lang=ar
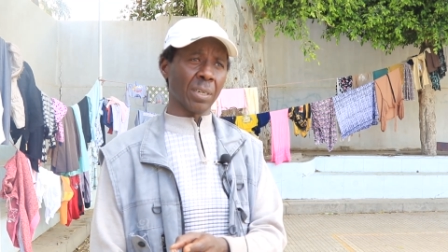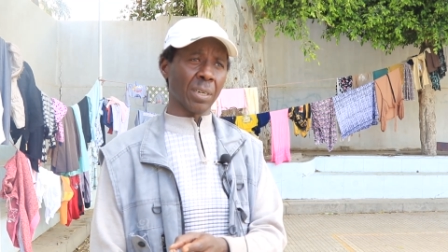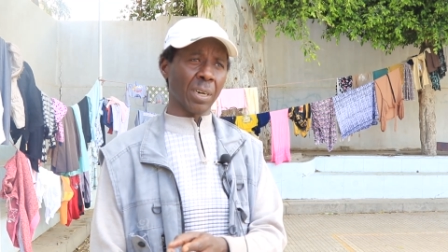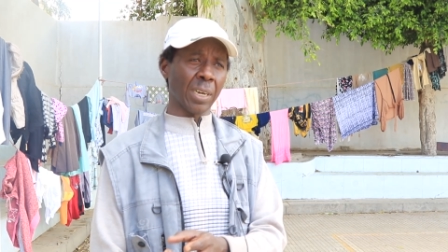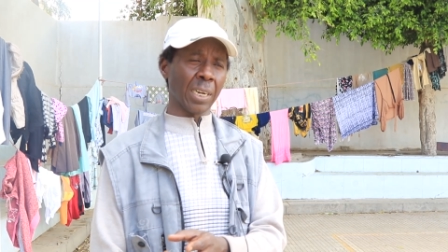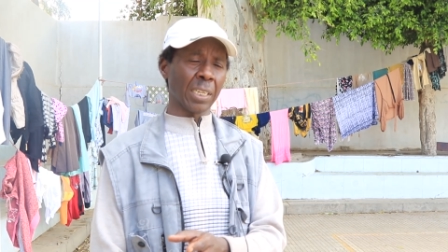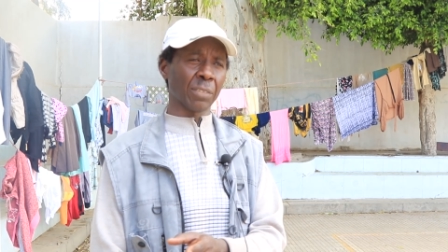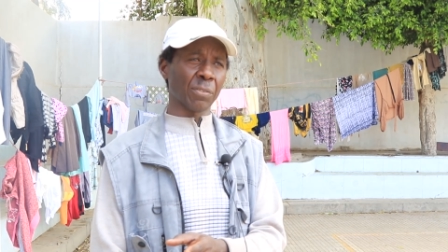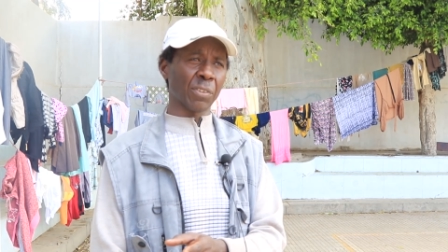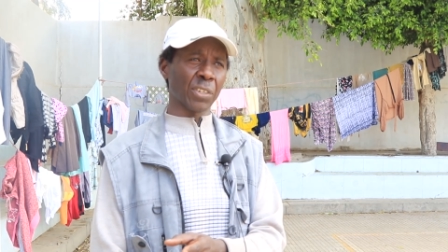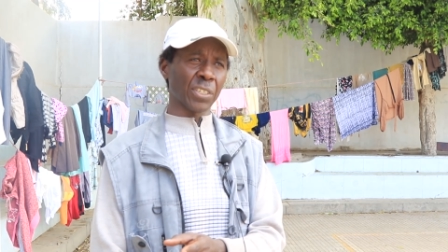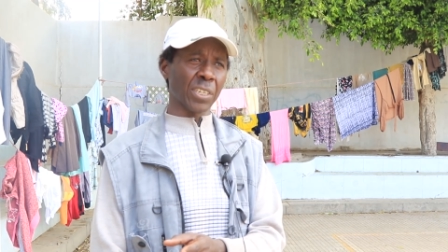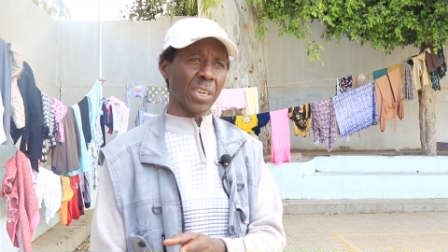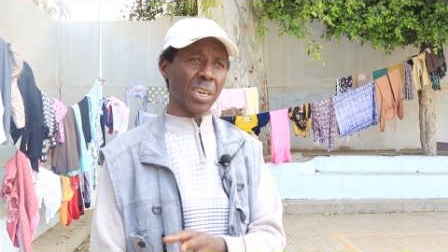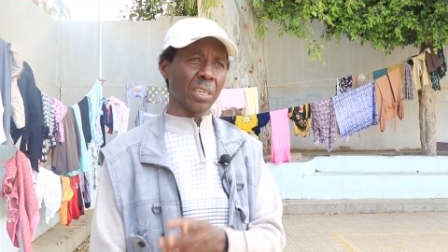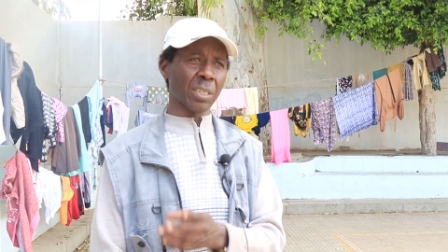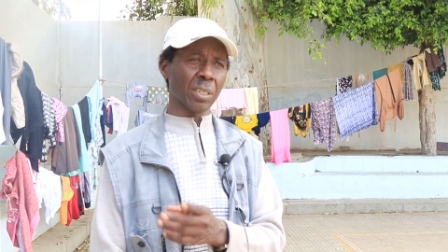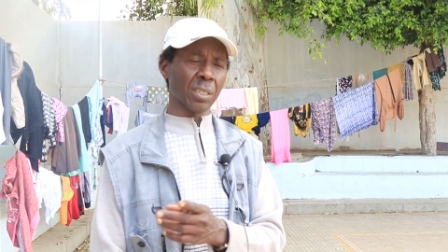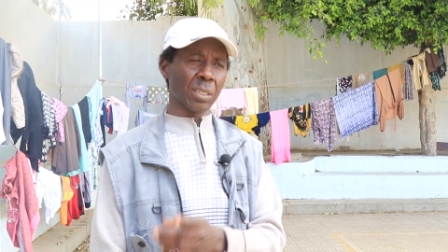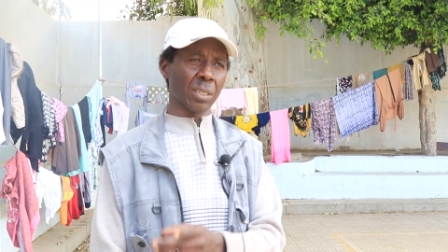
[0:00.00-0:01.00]
خلة
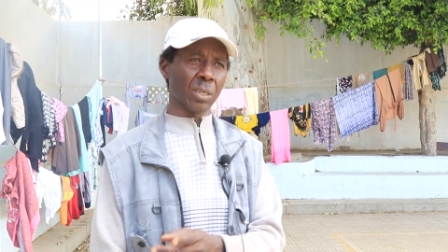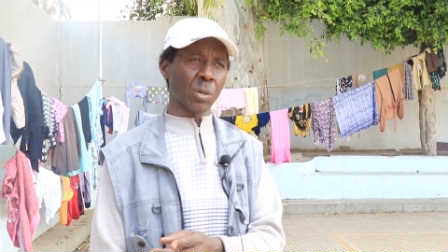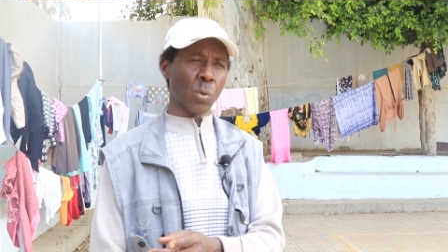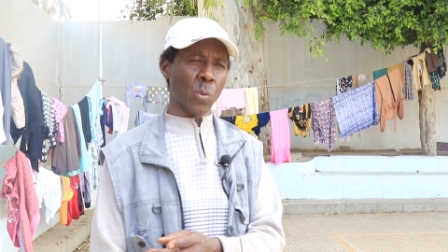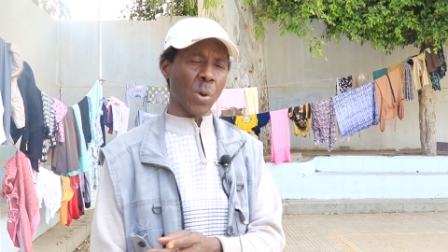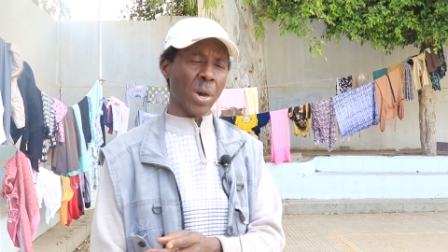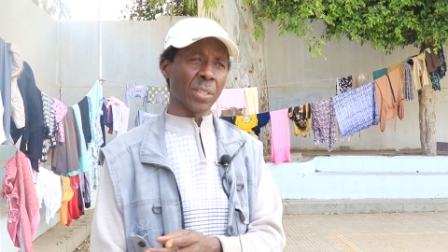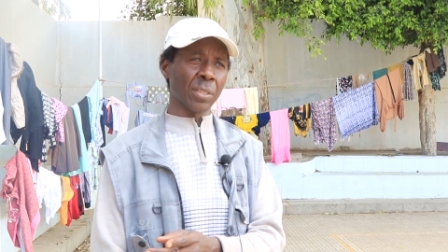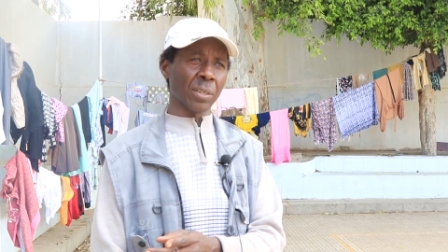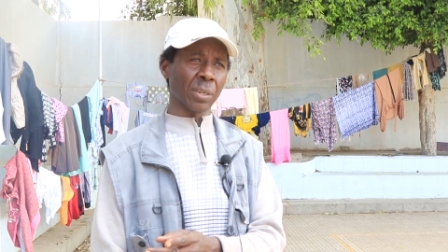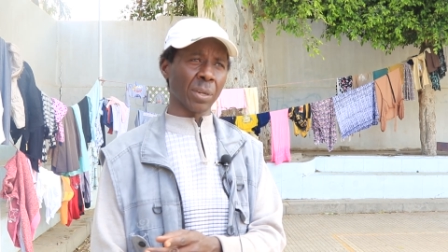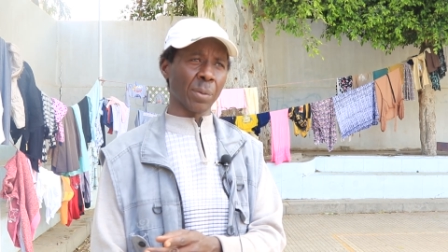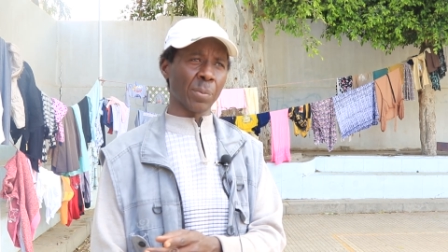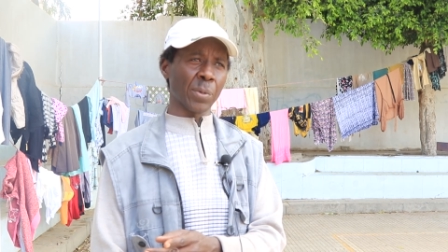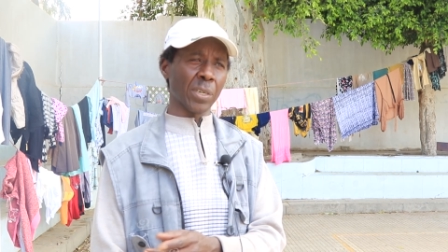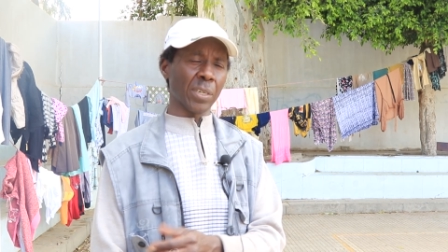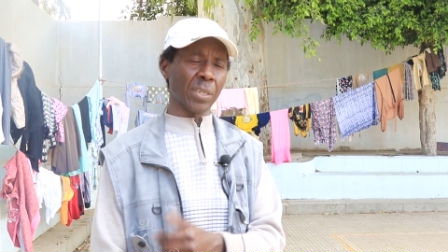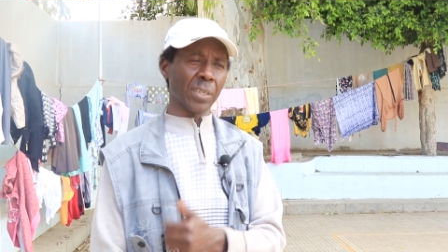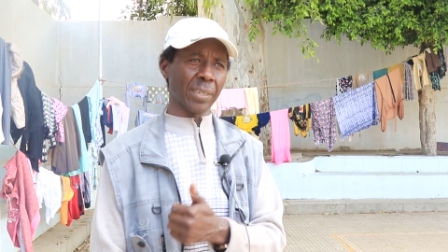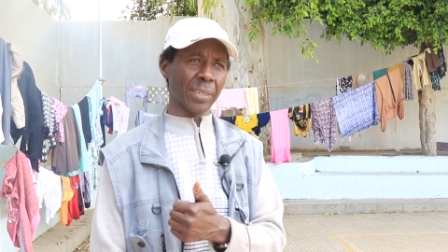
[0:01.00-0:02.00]
فرجان وادي
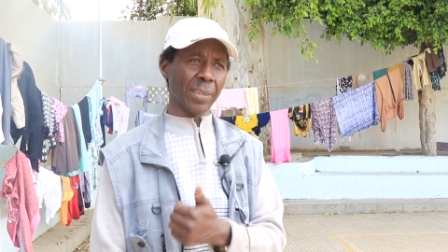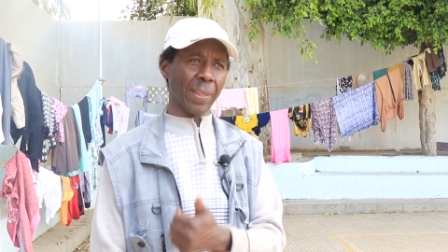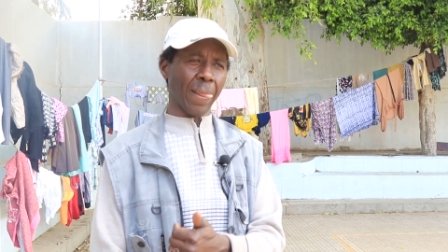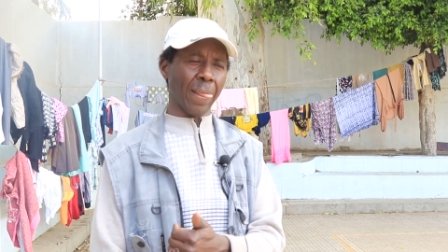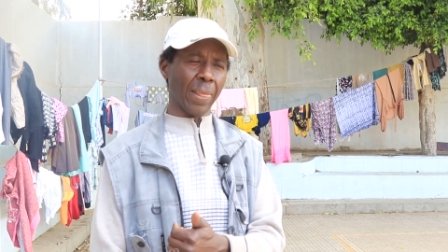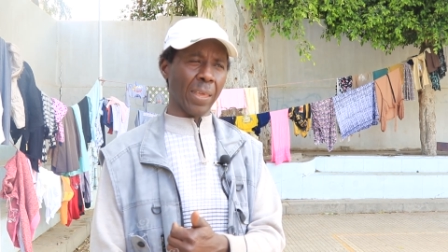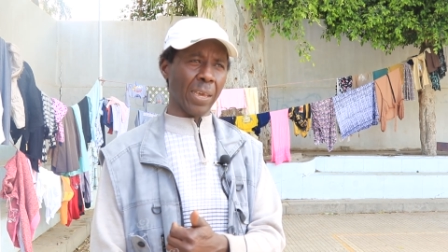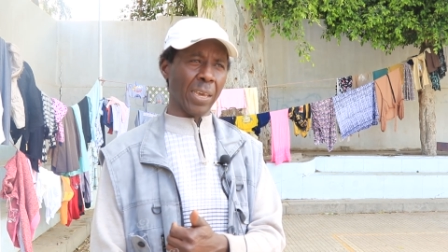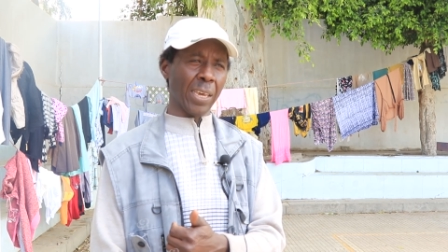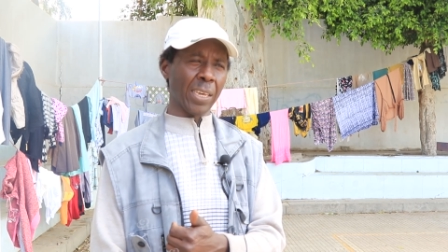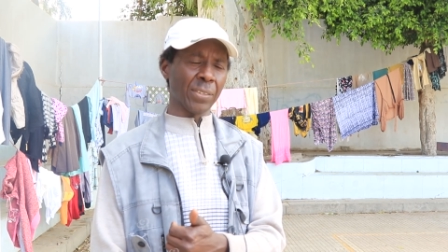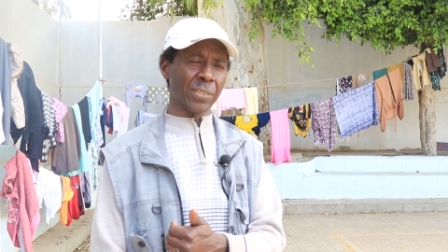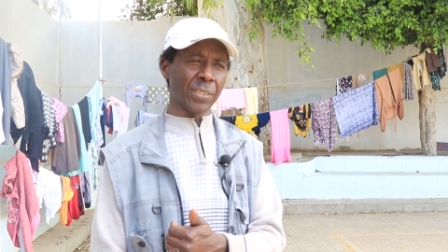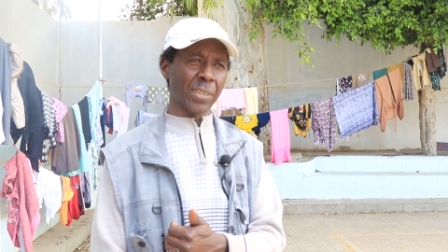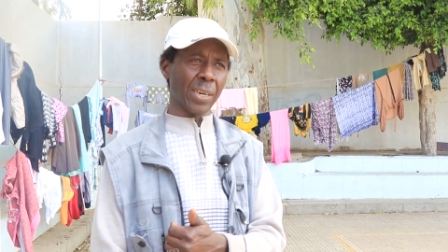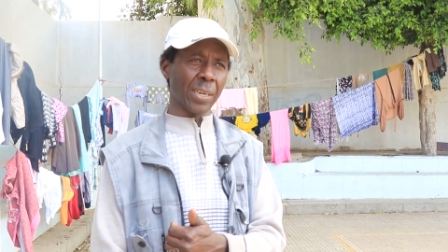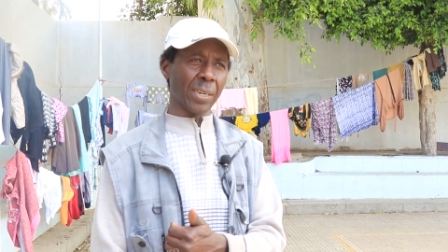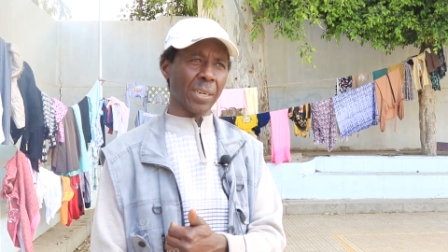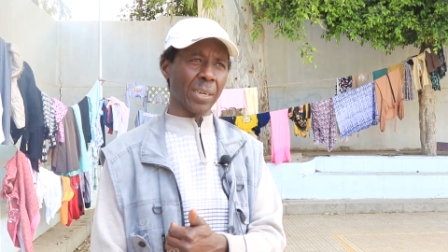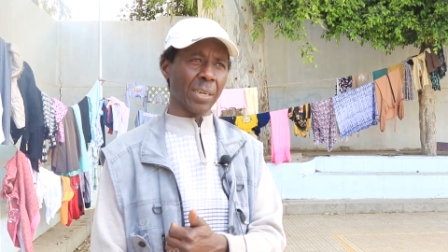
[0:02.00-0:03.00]
الربيع عين
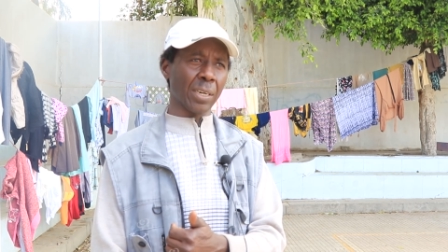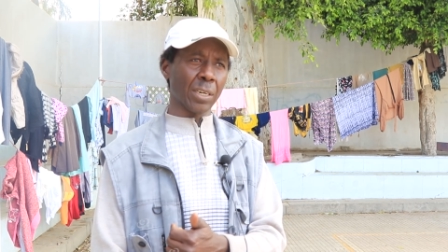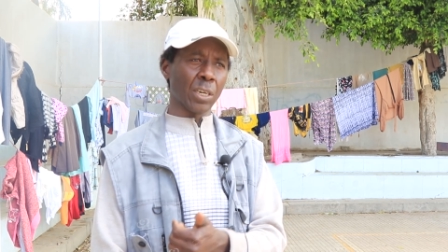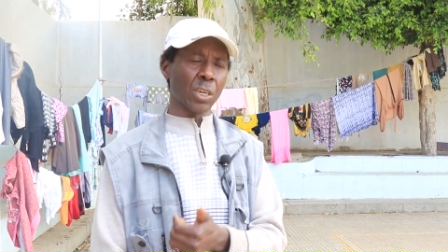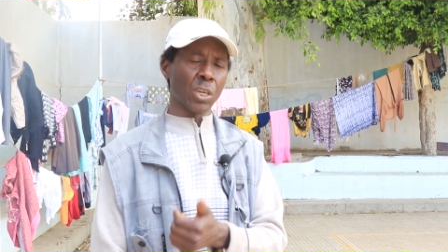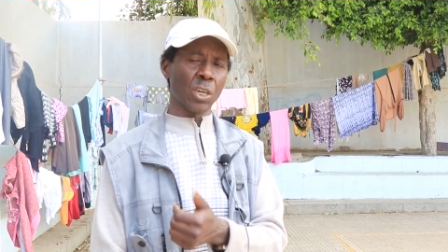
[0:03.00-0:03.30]
زارة